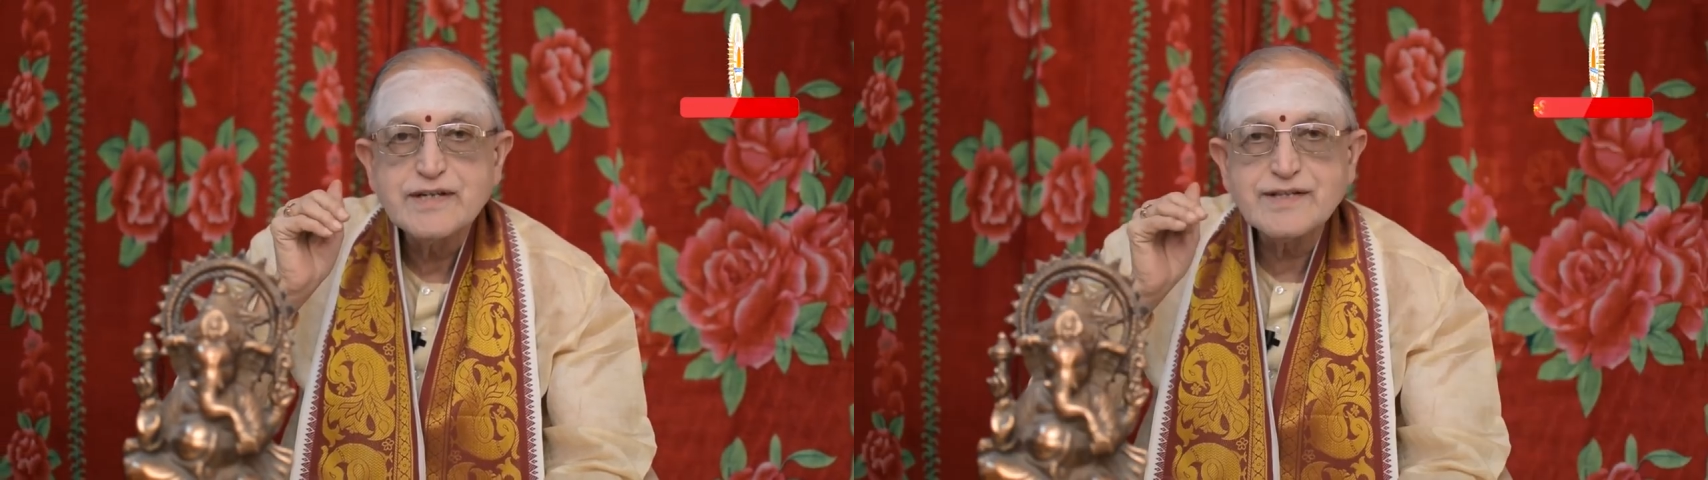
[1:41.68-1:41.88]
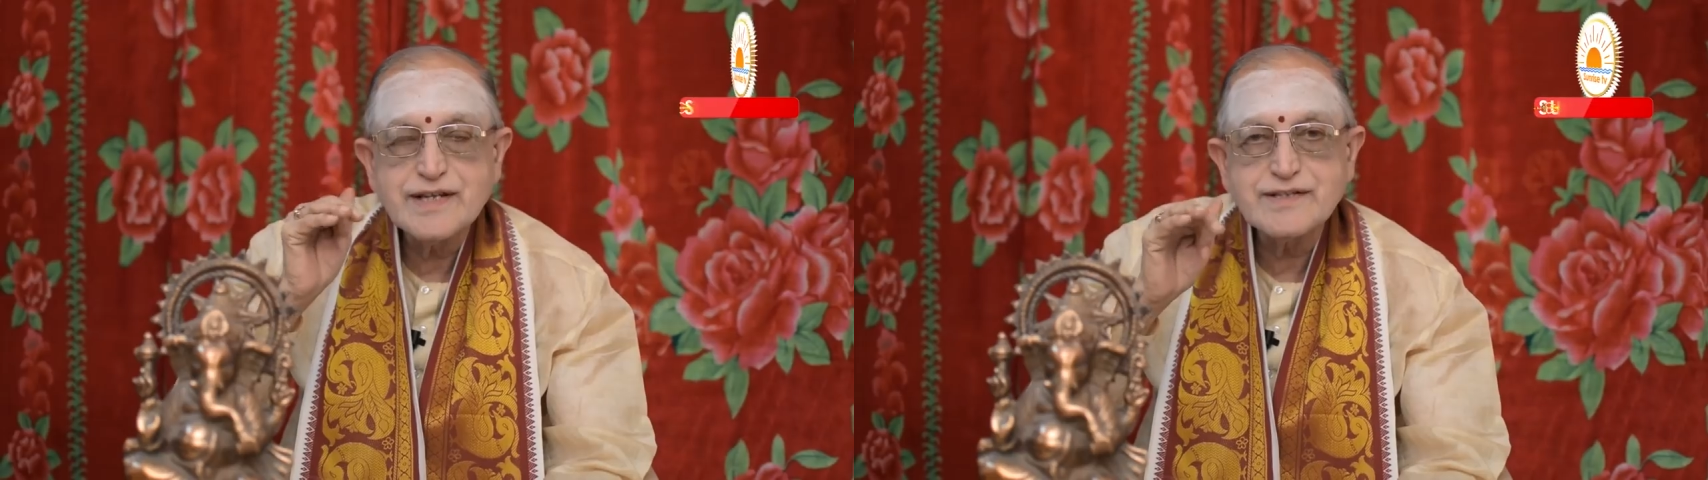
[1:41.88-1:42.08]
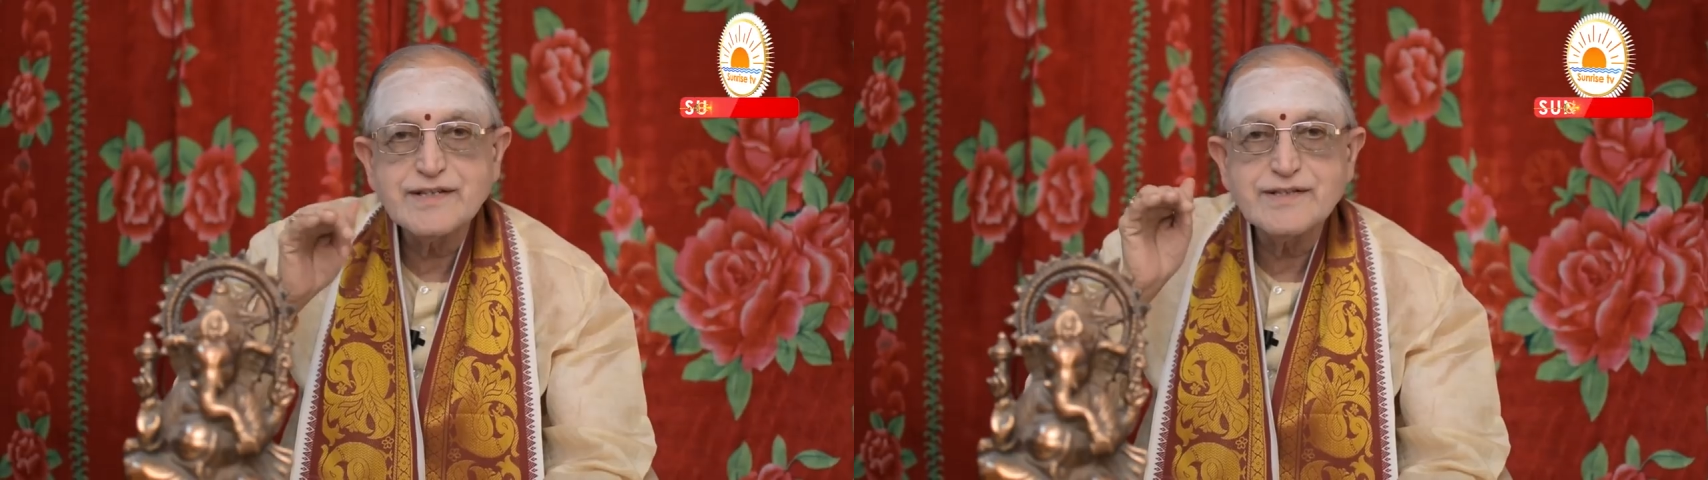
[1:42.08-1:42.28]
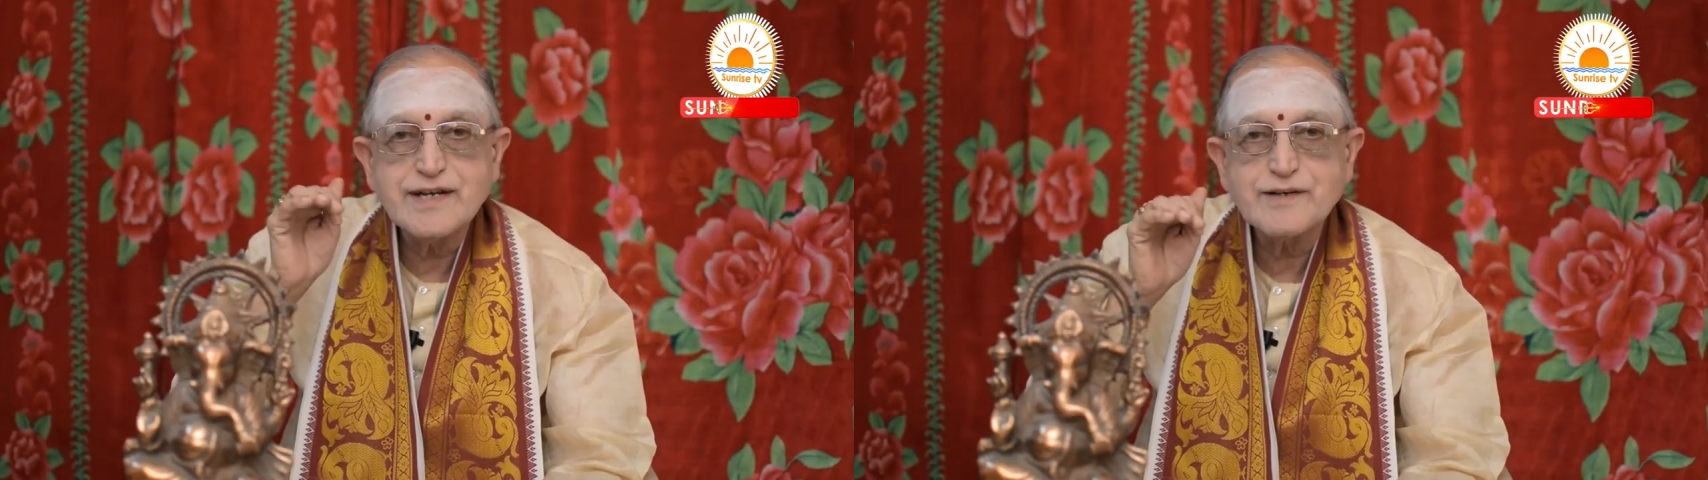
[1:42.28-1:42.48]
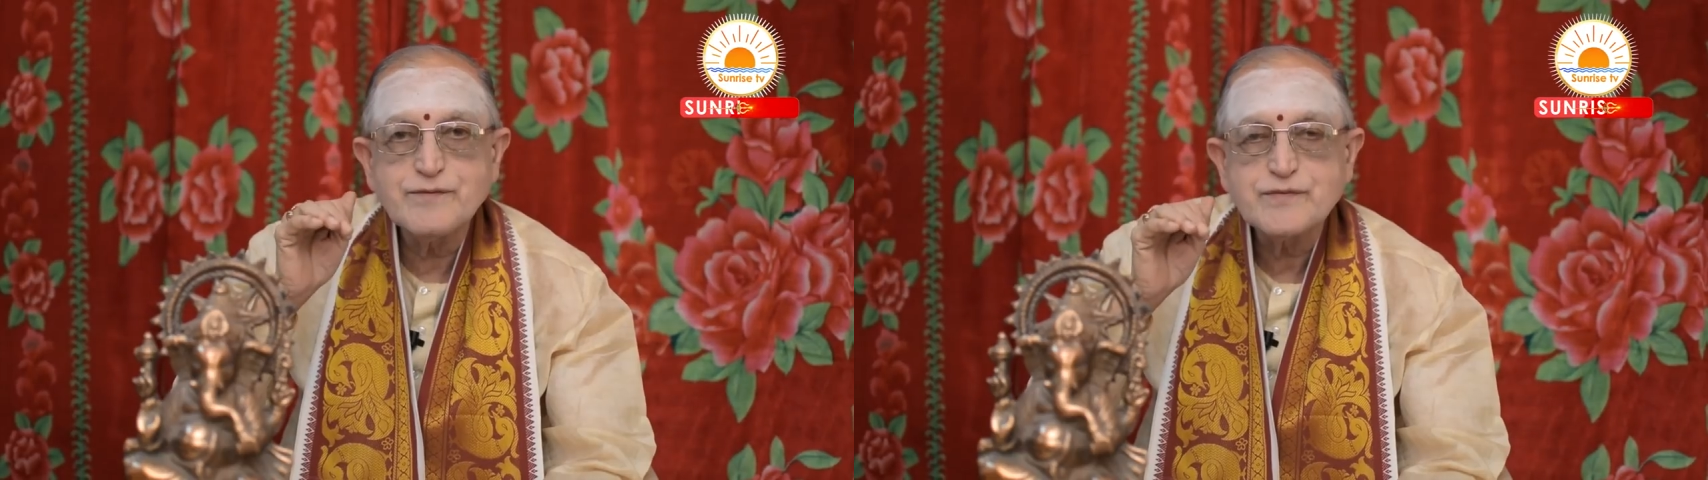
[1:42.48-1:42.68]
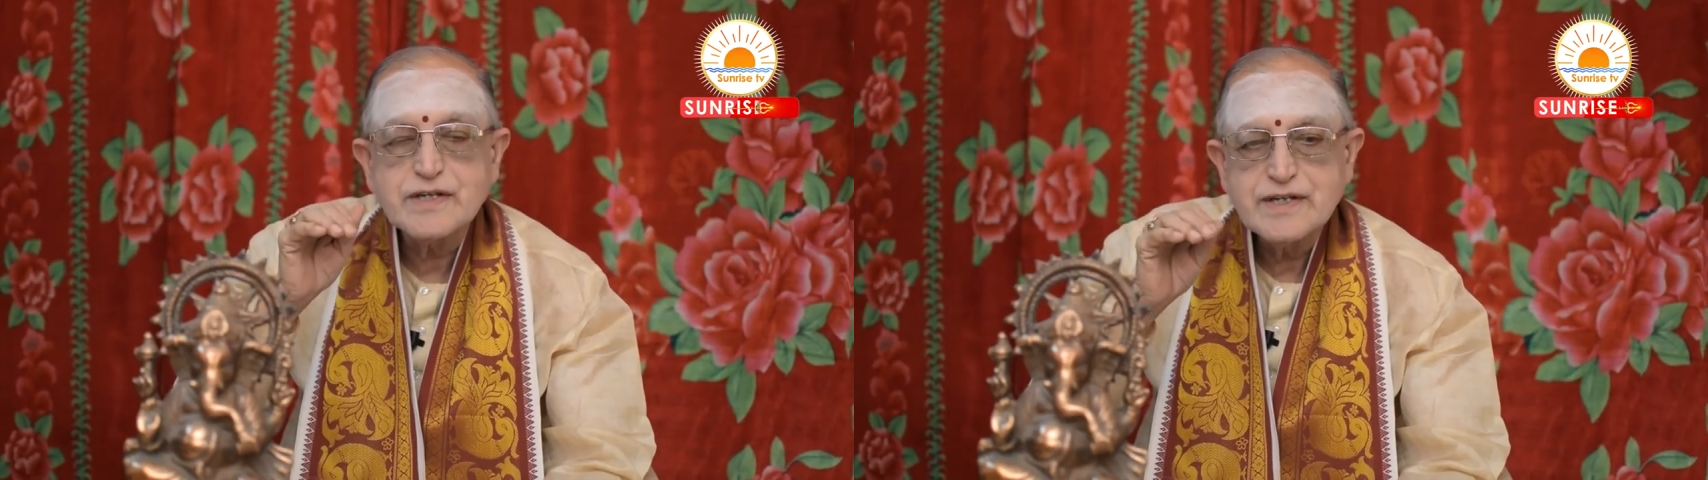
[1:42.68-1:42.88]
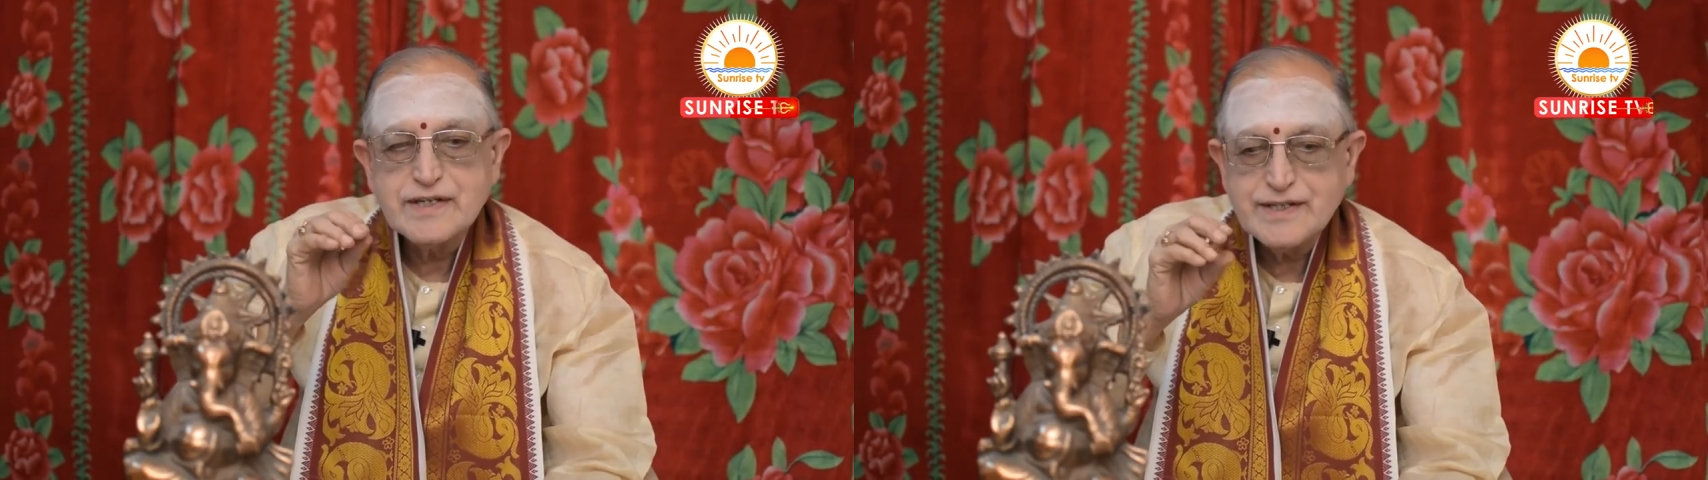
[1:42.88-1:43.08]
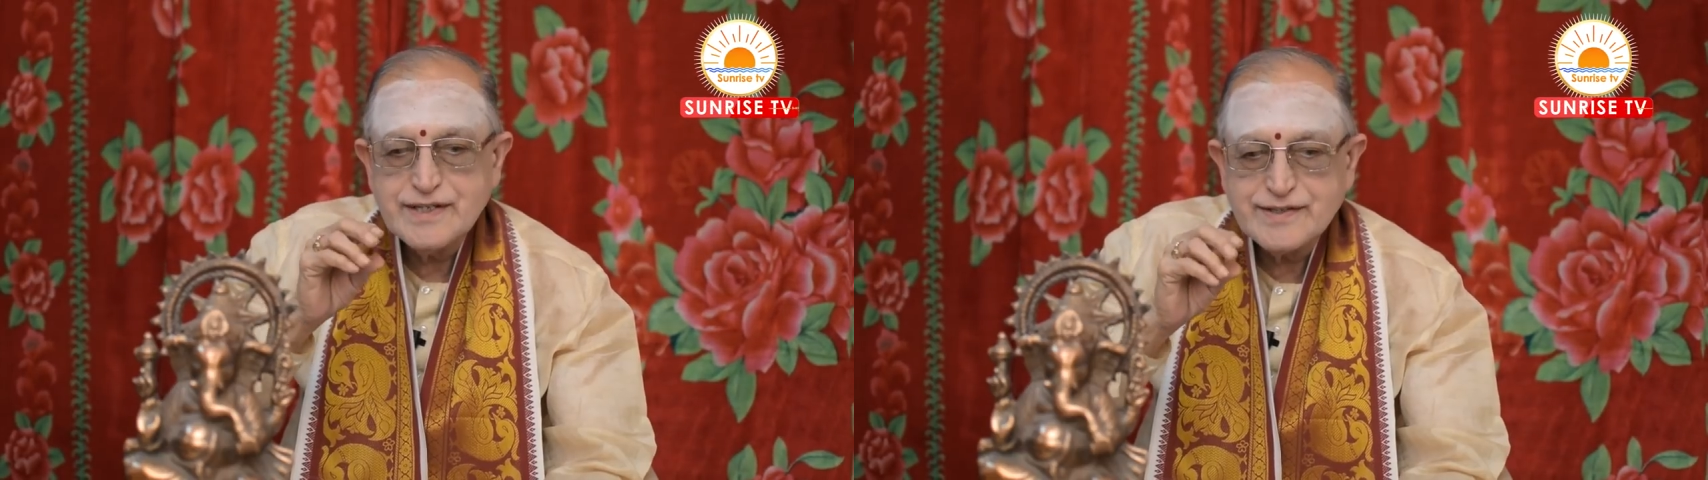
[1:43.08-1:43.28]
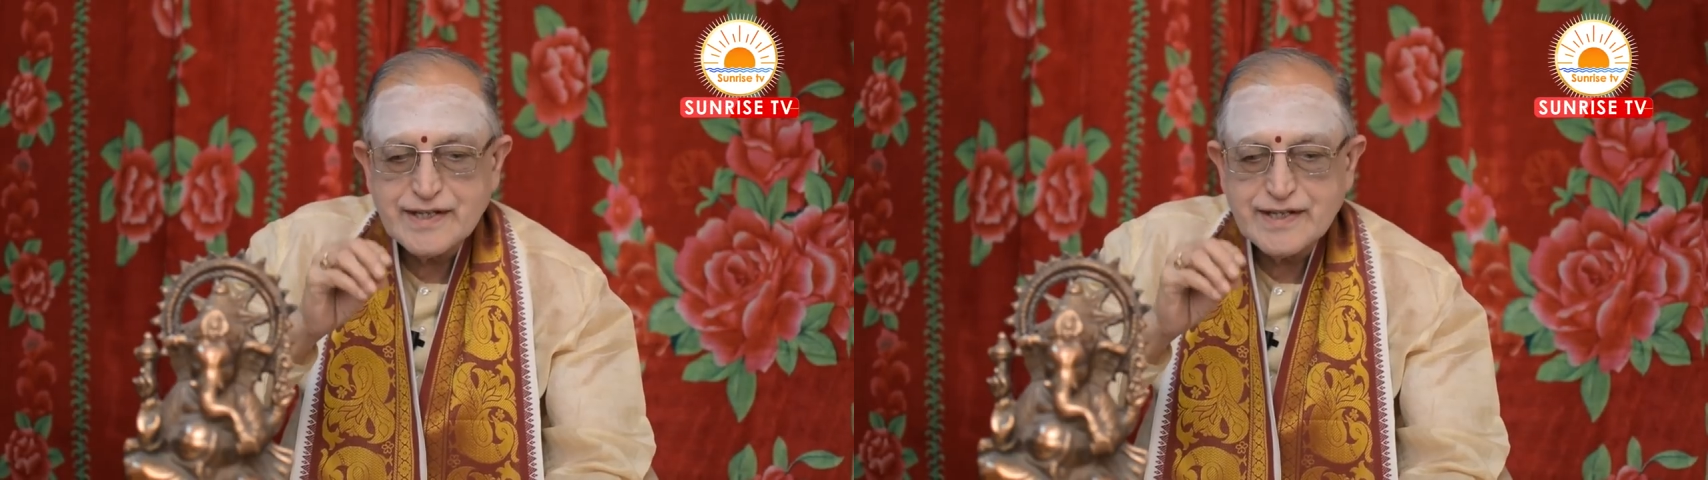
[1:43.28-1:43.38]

శని సంచారం ఈ